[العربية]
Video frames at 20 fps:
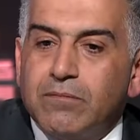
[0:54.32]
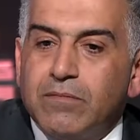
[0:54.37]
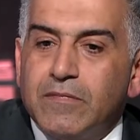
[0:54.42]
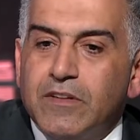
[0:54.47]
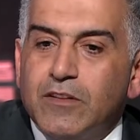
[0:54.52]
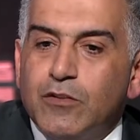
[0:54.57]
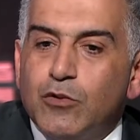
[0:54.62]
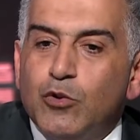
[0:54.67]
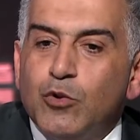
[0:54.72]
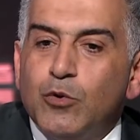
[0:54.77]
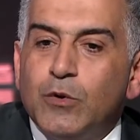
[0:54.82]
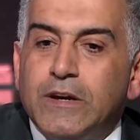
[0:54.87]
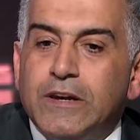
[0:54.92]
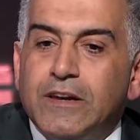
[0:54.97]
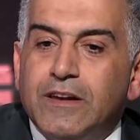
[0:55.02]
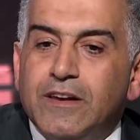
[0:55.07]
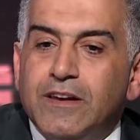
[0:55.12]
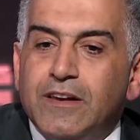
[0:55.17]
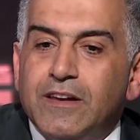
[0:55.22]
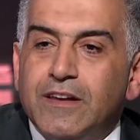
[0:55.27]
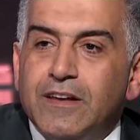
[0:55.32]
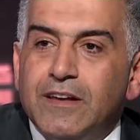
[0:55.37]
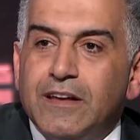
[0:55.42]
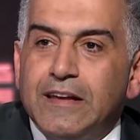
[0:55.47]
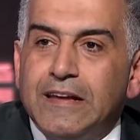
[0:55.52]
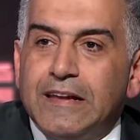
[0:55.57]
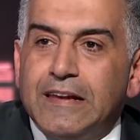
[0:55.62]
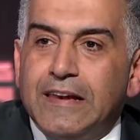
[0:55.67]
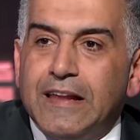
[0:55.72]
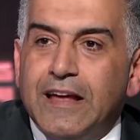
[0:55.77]
الدول
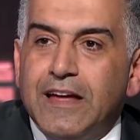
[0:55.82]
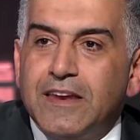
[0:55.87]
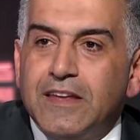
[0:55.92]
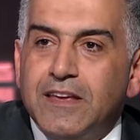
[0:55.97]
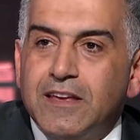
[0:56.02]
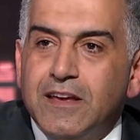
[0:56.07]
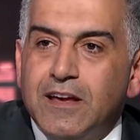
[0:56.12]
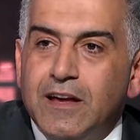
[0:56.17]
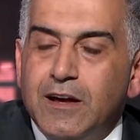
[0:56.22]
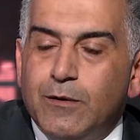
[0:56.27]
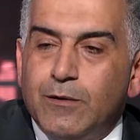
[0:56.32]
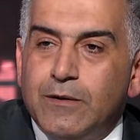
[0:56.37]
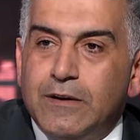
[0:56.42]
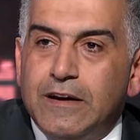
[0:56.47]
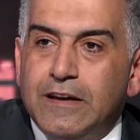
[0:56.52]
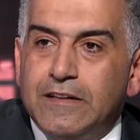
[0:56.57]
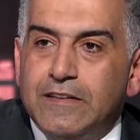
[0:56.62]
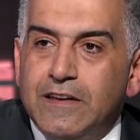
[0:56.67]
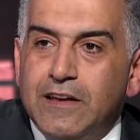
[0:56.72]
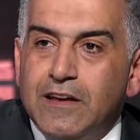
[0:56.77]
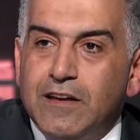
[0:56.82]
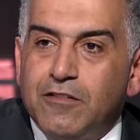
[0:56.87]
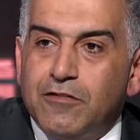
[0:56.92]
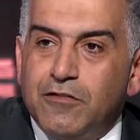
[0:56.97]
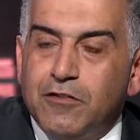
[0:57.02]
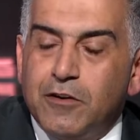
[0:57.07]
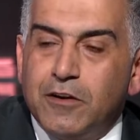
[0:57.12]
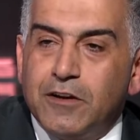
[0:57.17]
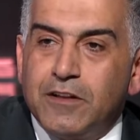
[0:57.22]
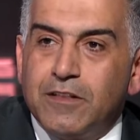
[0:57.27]
الغنية أو اللي لديها
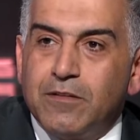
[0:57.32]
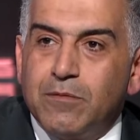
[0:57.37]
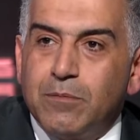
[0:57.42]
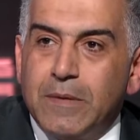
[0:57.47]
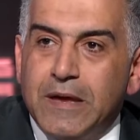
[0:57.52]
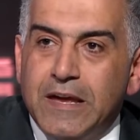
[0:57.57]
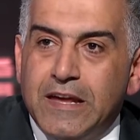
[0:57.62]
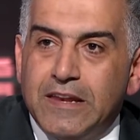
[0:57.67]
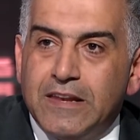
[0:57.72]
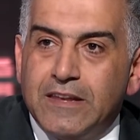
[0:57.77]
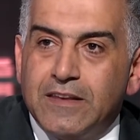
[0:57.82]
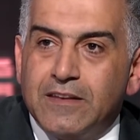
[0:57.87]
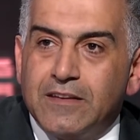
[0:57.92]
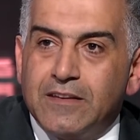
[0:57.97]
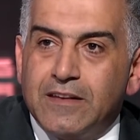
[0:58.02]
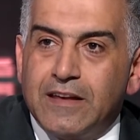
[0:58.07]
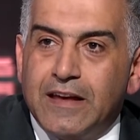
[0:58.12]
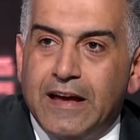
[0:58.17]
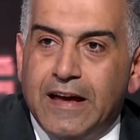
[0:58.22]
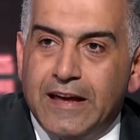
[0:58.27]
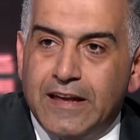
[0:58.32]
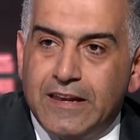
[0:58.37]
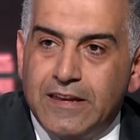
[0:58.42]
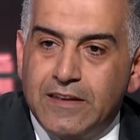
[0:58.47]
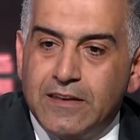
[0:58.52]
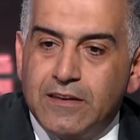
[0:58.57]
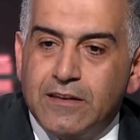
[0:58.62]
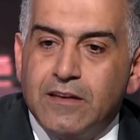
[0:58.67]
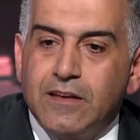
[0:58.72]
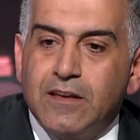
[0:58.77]
فائض مالي
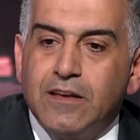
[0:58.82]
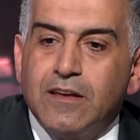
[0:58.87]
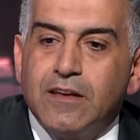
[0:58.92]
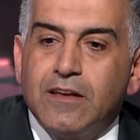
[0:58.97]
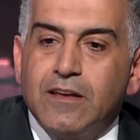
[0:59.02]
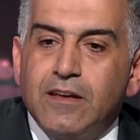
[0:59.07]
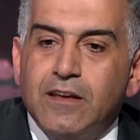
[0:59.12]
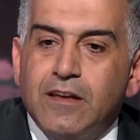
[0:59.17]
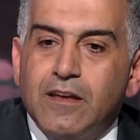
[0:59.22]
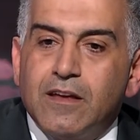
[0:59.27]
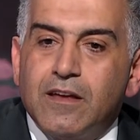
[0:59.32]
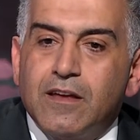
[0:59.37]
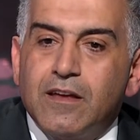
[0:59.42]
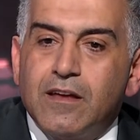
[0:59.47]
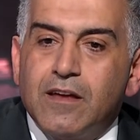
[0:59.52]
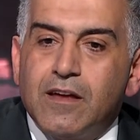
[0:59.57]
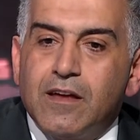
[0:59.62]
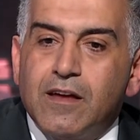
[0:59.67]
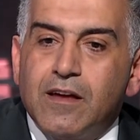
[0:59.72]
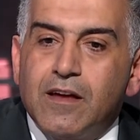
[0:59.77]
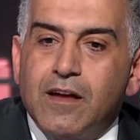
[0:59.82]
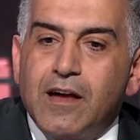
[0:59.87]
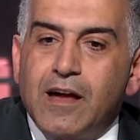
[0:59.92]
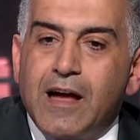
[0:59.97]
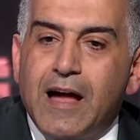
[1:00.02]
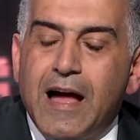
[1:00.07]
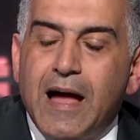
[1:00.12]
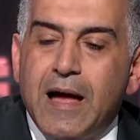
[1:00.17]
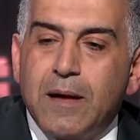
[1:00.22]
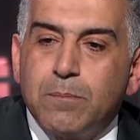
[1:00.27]
عالي آه،
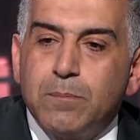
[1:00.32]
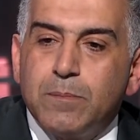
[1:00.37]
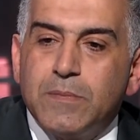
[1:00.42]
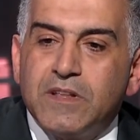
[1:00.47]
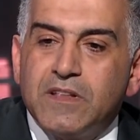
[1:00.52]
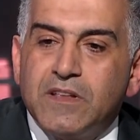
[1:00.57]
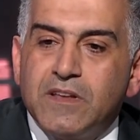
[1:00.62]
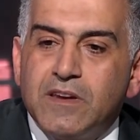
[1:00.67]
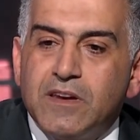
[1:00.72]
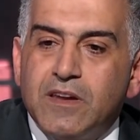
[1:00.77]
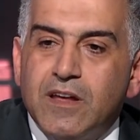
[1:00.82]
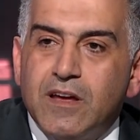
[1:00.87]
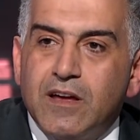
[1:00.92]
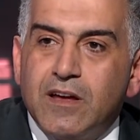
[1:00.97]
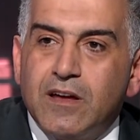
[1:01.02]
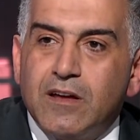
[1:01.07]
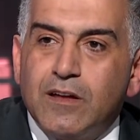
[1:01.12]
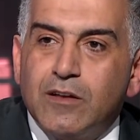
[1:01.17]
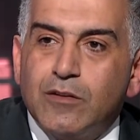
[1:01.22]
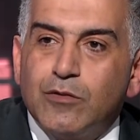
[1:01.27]
حبت انها